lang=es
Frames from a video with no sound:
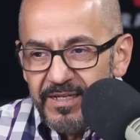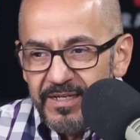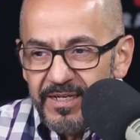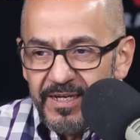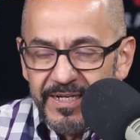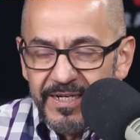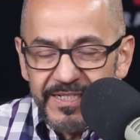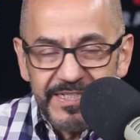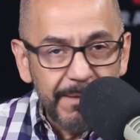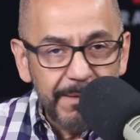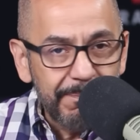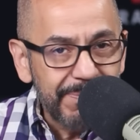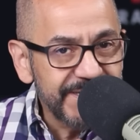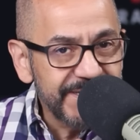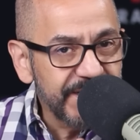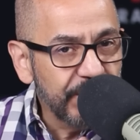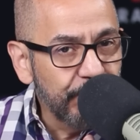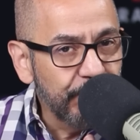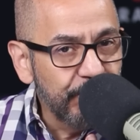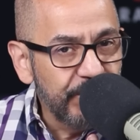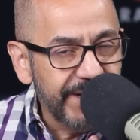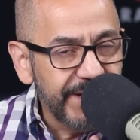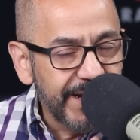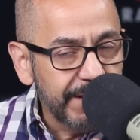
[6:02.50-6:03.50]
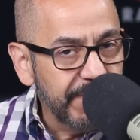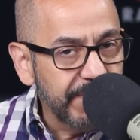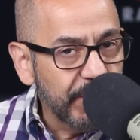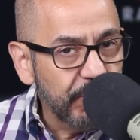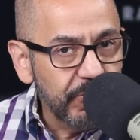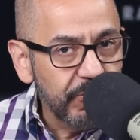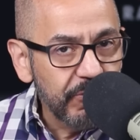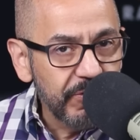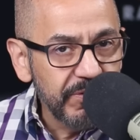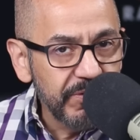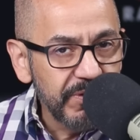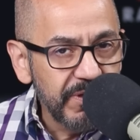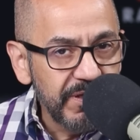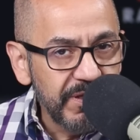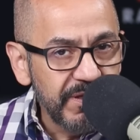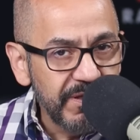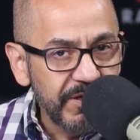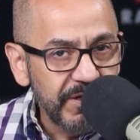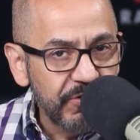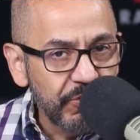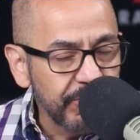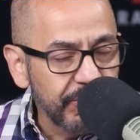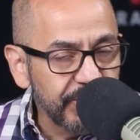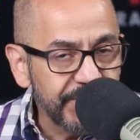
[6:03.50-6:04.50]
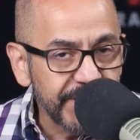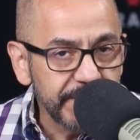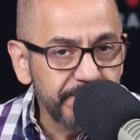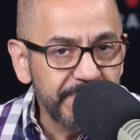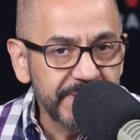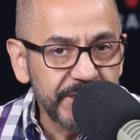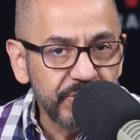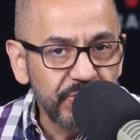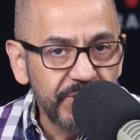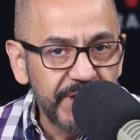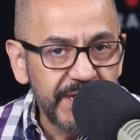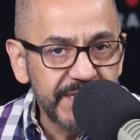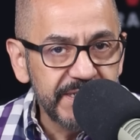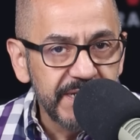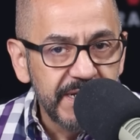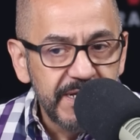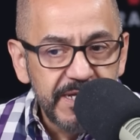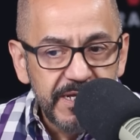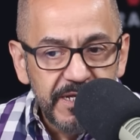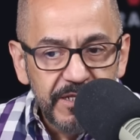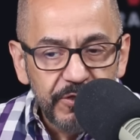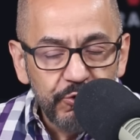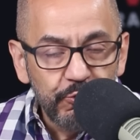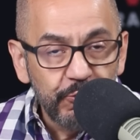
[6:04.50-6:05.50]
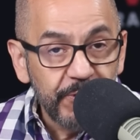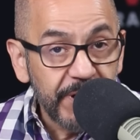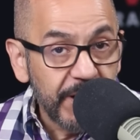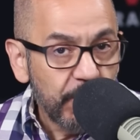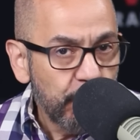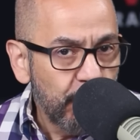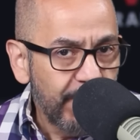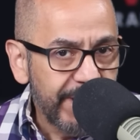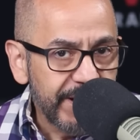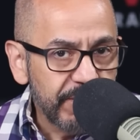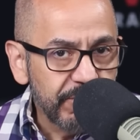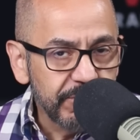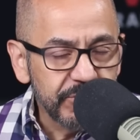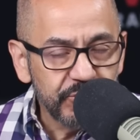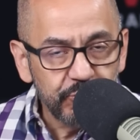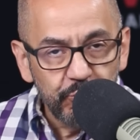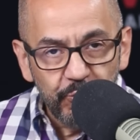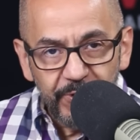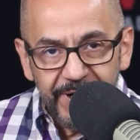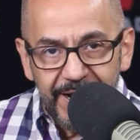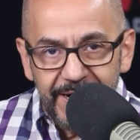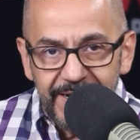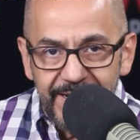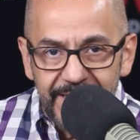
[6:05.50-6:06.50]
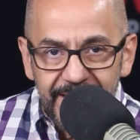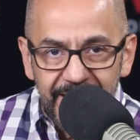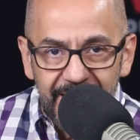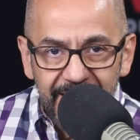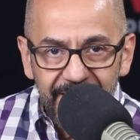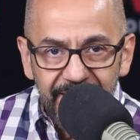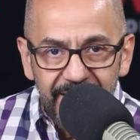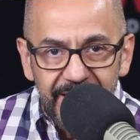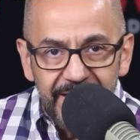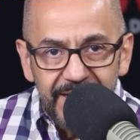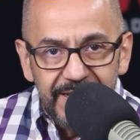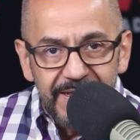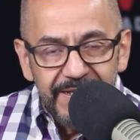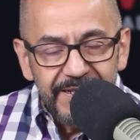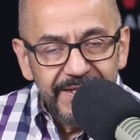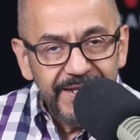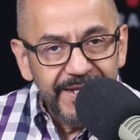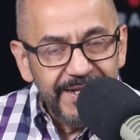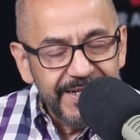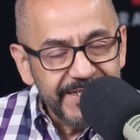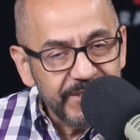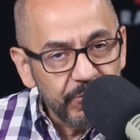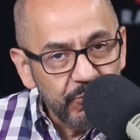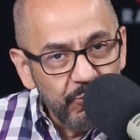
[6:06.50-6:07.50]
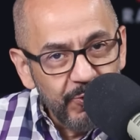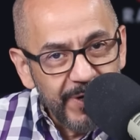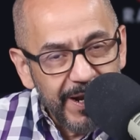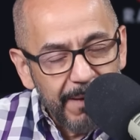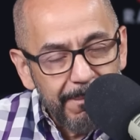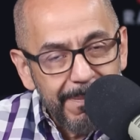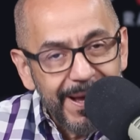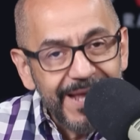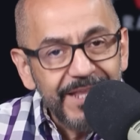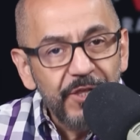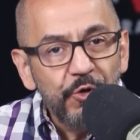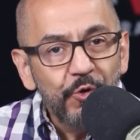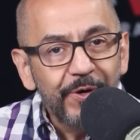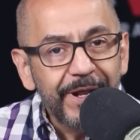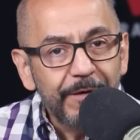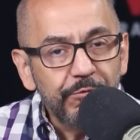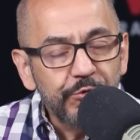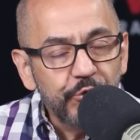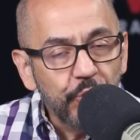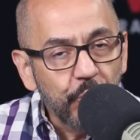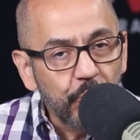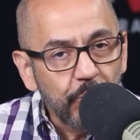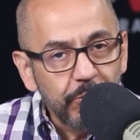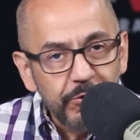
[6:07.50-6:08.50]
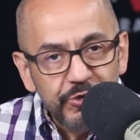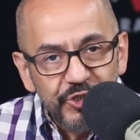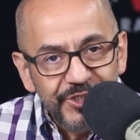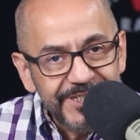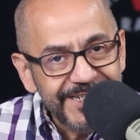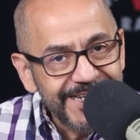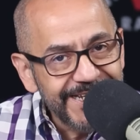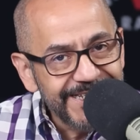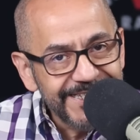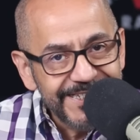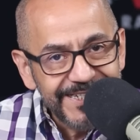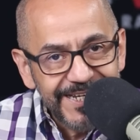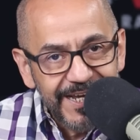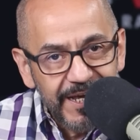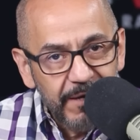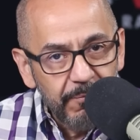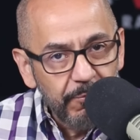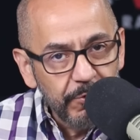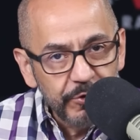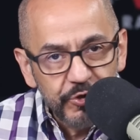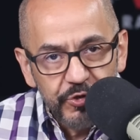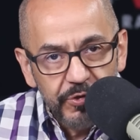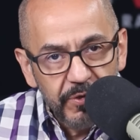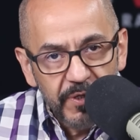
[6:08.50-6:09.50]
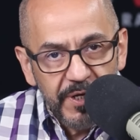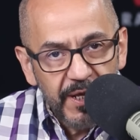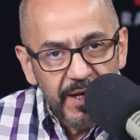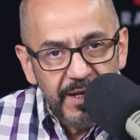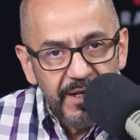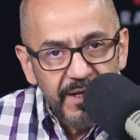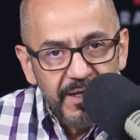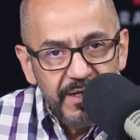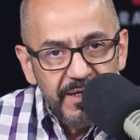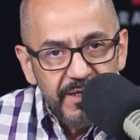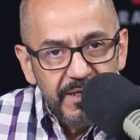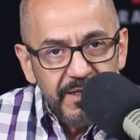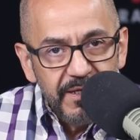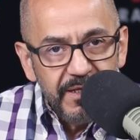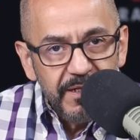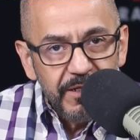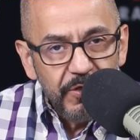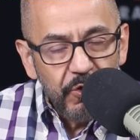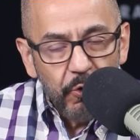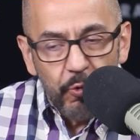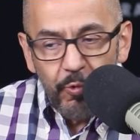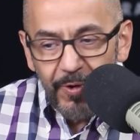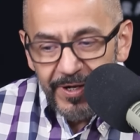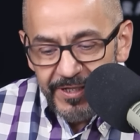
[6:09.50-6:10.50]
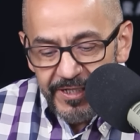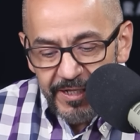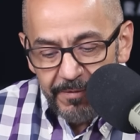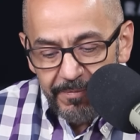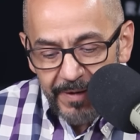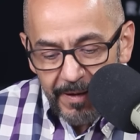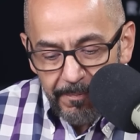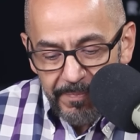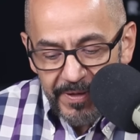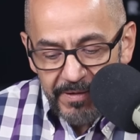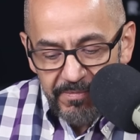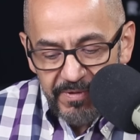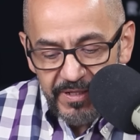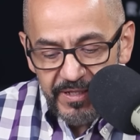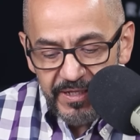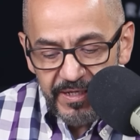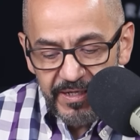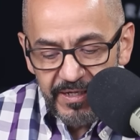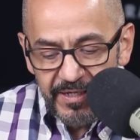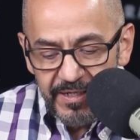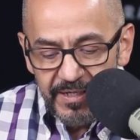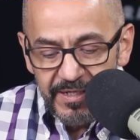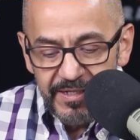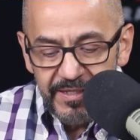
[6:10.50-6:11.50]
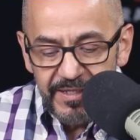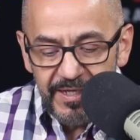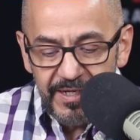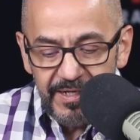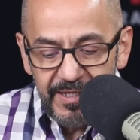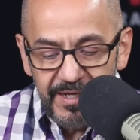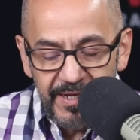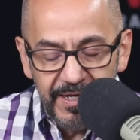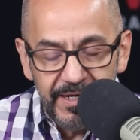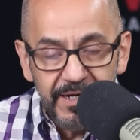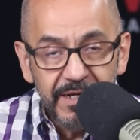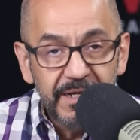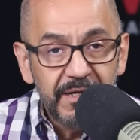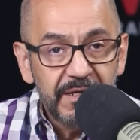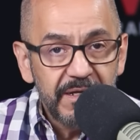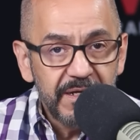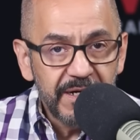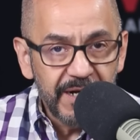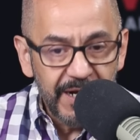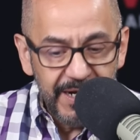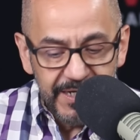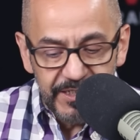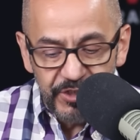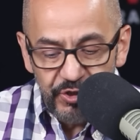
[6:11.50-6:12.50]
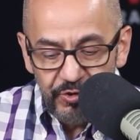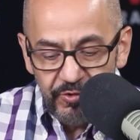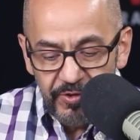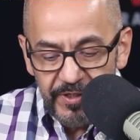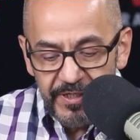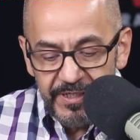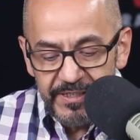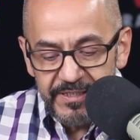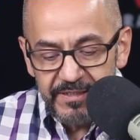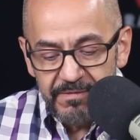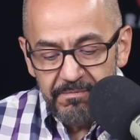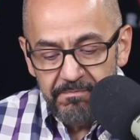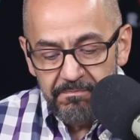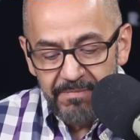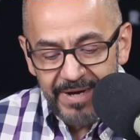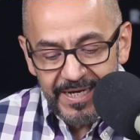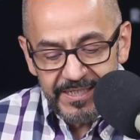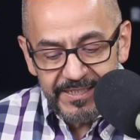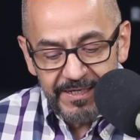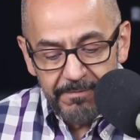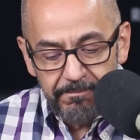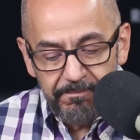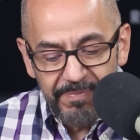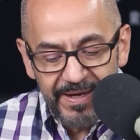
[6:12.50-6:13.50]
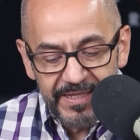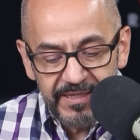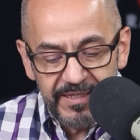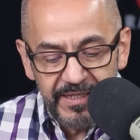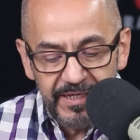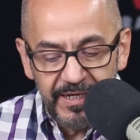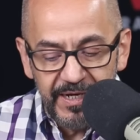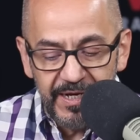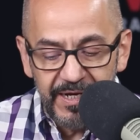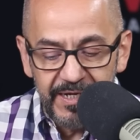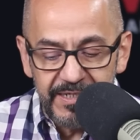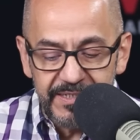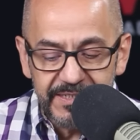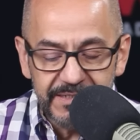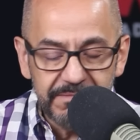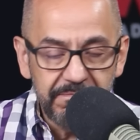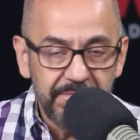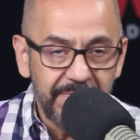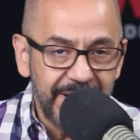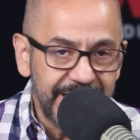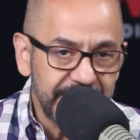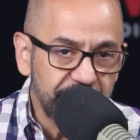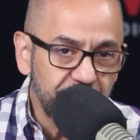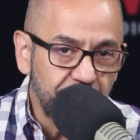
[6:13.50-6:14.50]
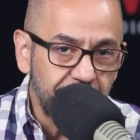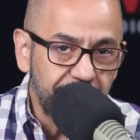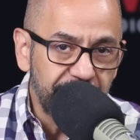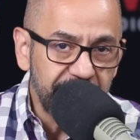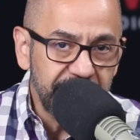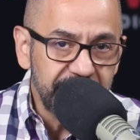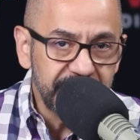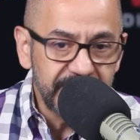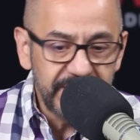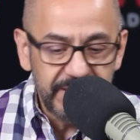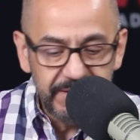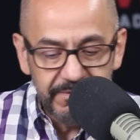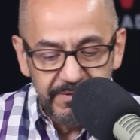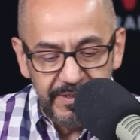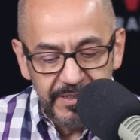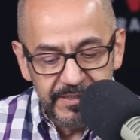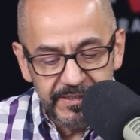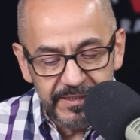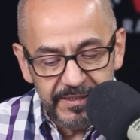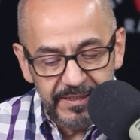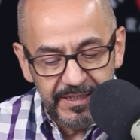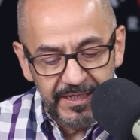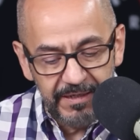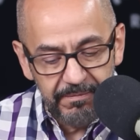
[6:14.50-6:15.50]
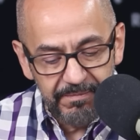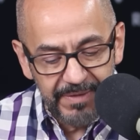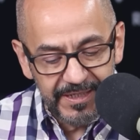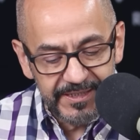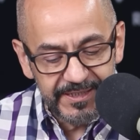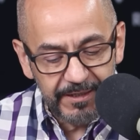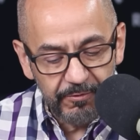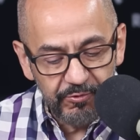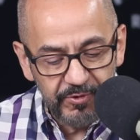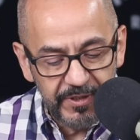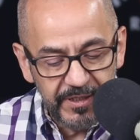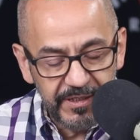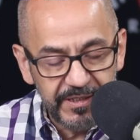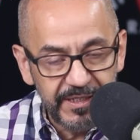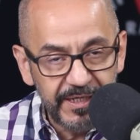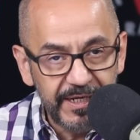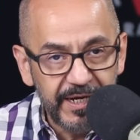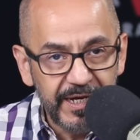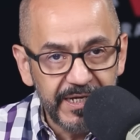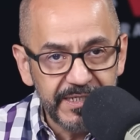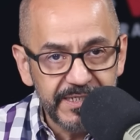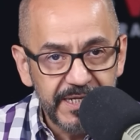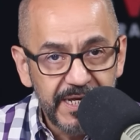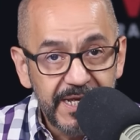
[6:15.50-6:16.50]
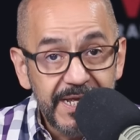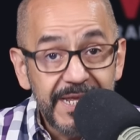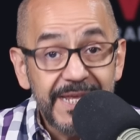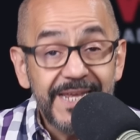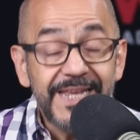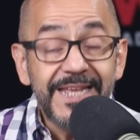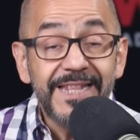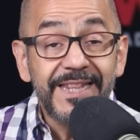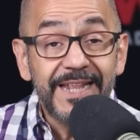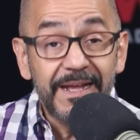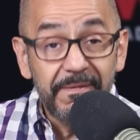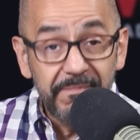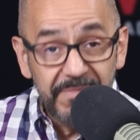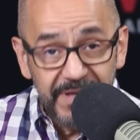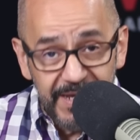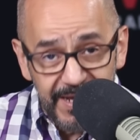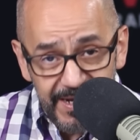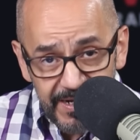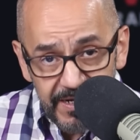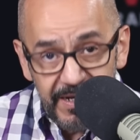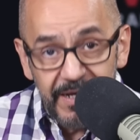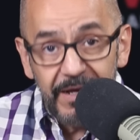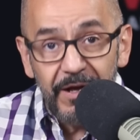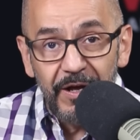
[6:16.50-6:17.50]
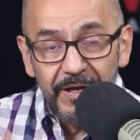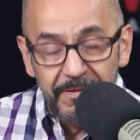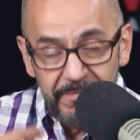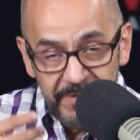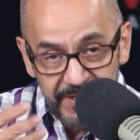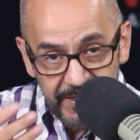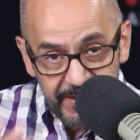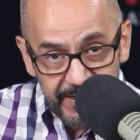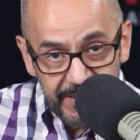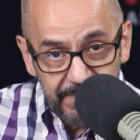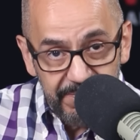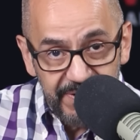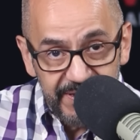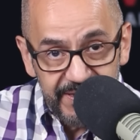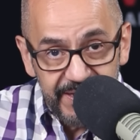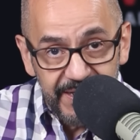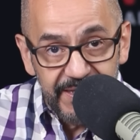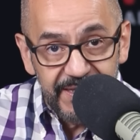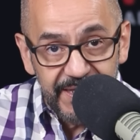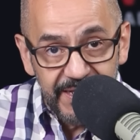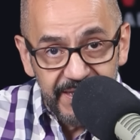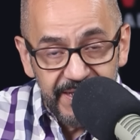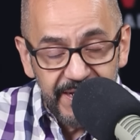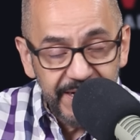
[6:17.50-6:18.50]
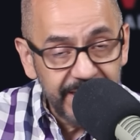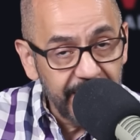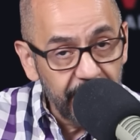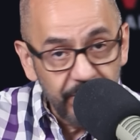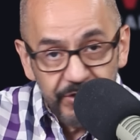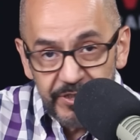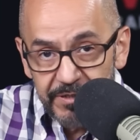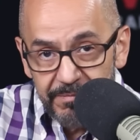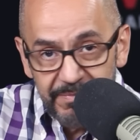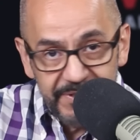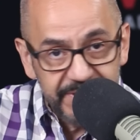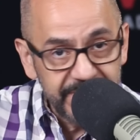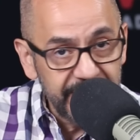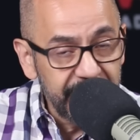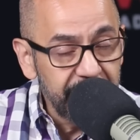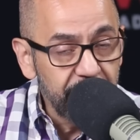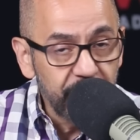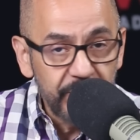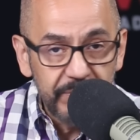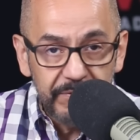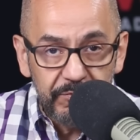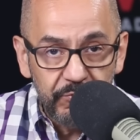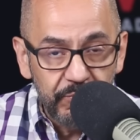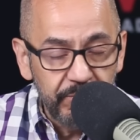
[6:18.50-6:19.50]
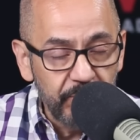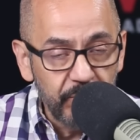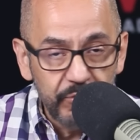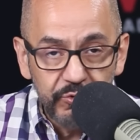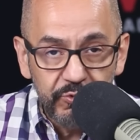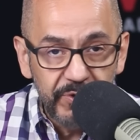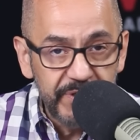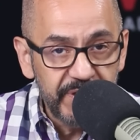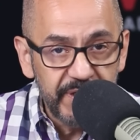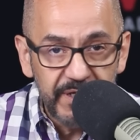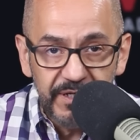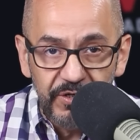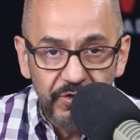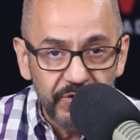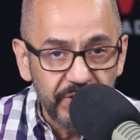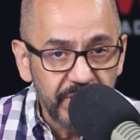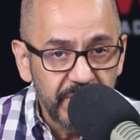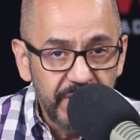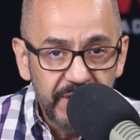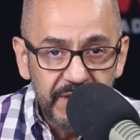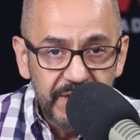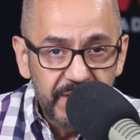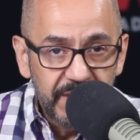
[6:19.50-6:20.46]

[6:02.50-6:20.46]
e, eres capaz de comunicar mejor eh, con otras personas tus recuerdos, tu realidad, tienes una mayor autoconciencia emocional, lo cual te va a permitir tener relaciones más empáticas, más comprensivas y más auténticas. Y también, evidentemente, entender que los demás tienen un, mundo interior